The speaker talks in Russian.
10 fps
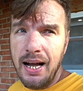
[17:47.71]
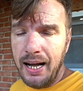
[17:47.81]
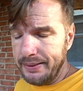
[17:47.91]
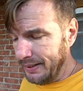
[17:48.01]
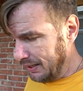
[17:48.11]

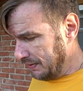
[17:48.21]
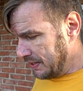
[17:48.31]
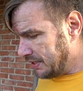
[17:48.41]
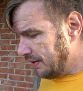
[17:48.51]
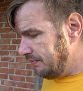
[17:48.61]
одна
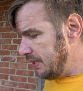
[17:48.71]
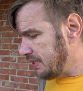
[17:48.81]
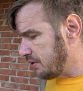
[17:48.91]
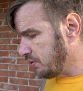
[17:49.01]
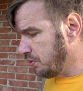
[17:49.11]
лавочка в
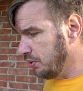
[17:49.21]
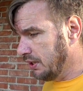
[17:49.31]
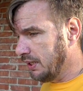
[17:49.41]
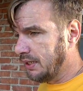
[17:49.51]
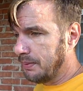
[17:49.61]
месяц
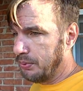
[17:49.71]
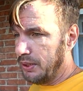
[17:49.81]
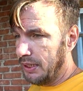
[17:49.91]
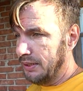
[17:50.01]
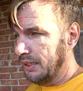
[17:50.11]
уходит, а так
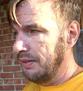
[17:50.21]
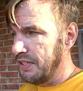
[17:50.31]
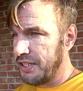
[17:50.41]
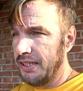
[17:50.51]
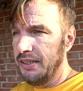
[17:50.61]
будет одна
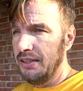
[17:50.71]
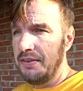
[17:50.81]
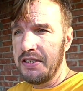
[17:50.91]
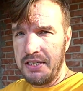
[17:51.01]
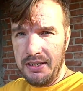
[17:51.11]
лавочка, одна
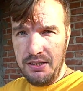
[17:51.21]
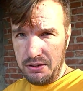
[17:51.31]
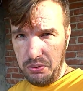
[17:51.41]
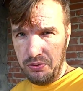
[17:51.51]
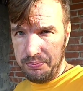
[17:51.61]
лавочка, один
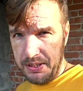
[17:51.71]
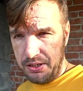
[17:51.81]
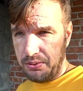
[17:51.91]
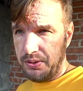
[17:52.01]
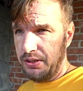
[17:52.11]
стол в
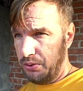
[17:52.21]
месяц уходить.